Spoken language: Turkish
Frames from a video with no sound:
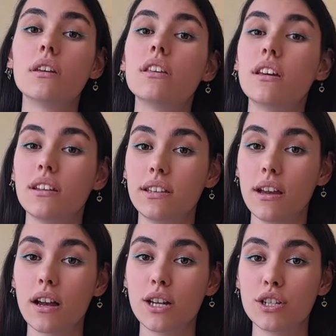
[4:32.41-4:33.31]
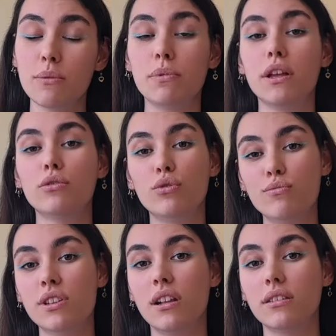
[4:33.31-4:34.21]
Yaratığa karşı yapılan tüm
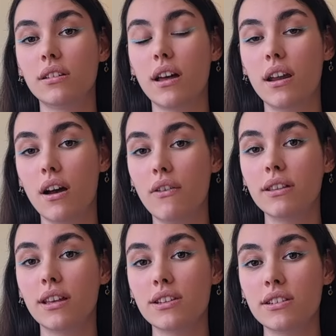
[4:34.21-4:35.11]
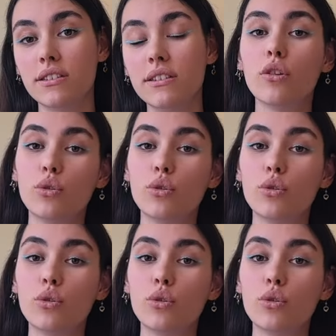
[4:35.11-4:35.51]
saldırılar avantajlıdır.